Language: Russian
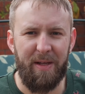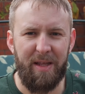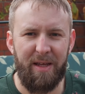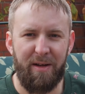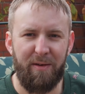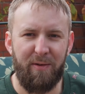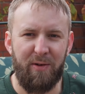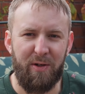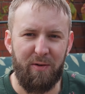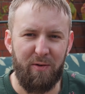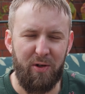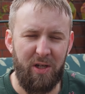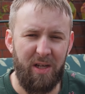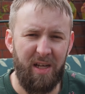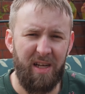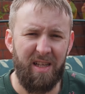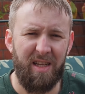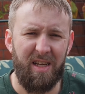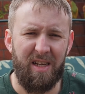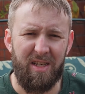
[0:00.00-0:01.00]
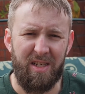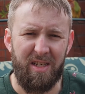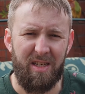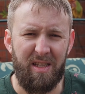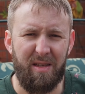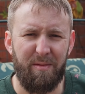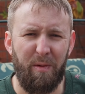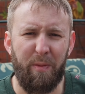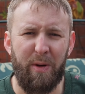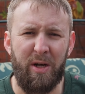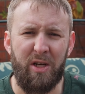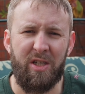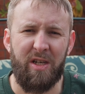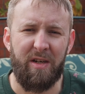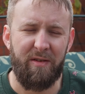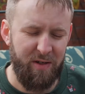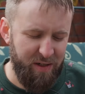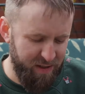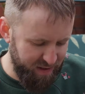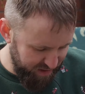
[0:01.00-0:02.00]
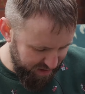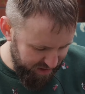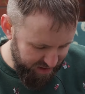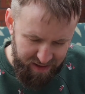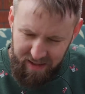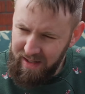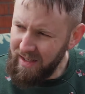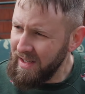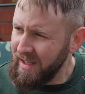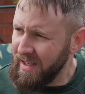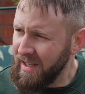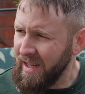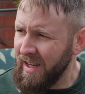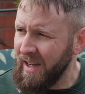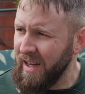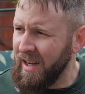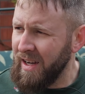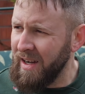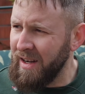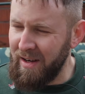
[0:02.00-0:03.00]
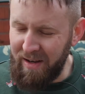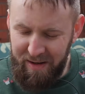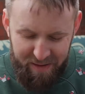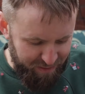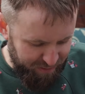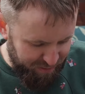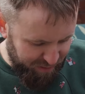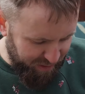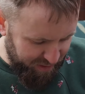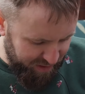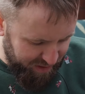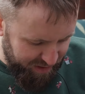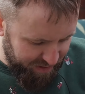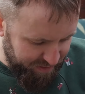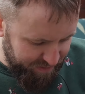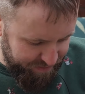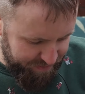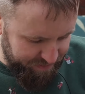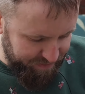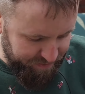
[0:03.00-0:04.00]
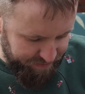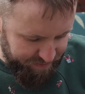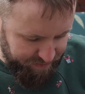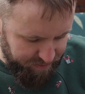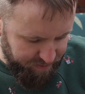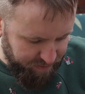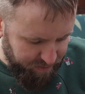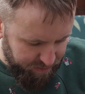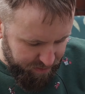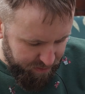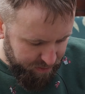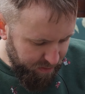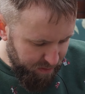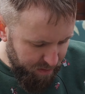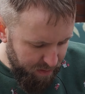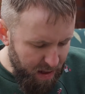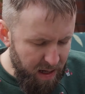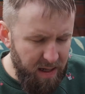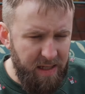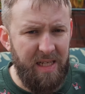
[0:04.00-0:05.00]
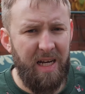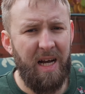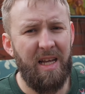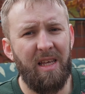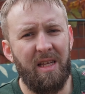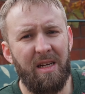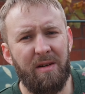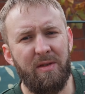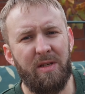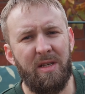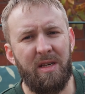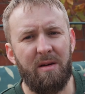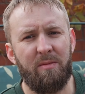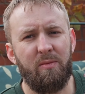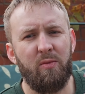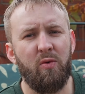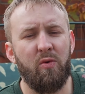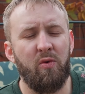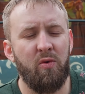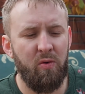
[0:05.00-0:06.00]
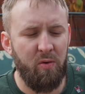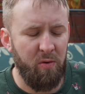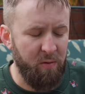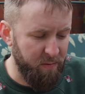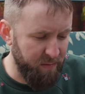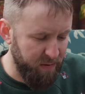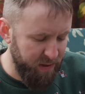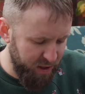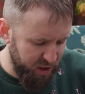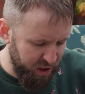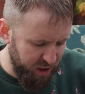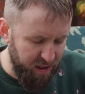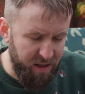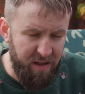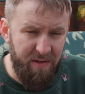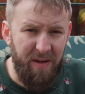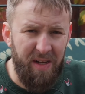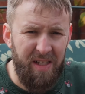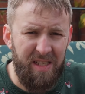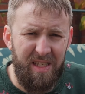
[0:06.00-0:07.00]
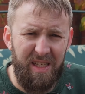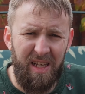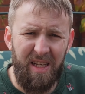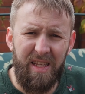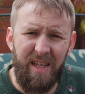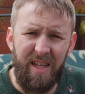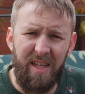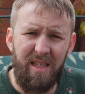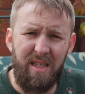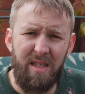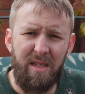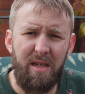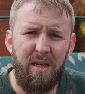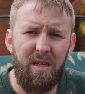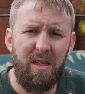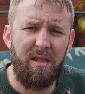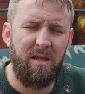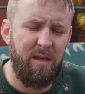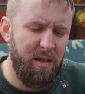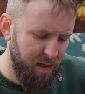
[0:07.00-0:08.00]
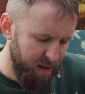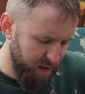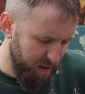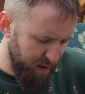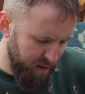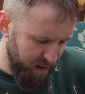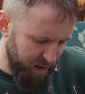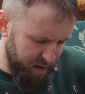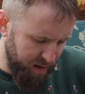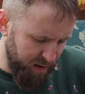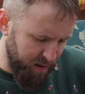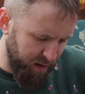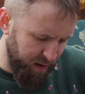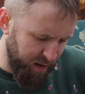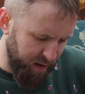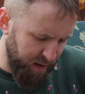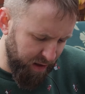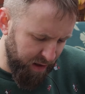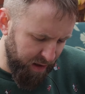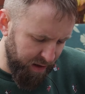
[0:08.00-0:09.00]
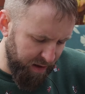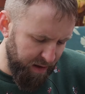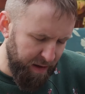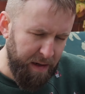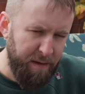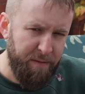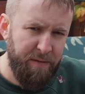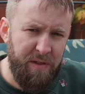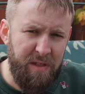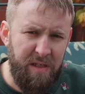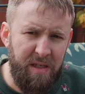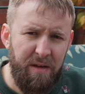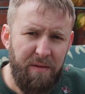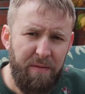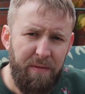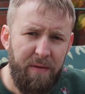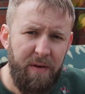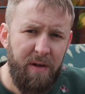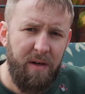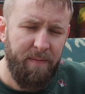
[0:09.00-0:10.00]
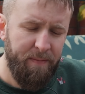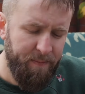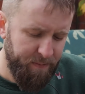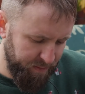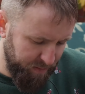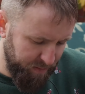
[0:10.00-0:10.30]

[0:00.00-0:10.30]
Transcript: модель уже ушла, даже не попрощавшись. Вот. Сканировать я буду в разрешении 20 на 30 э, а, в тифе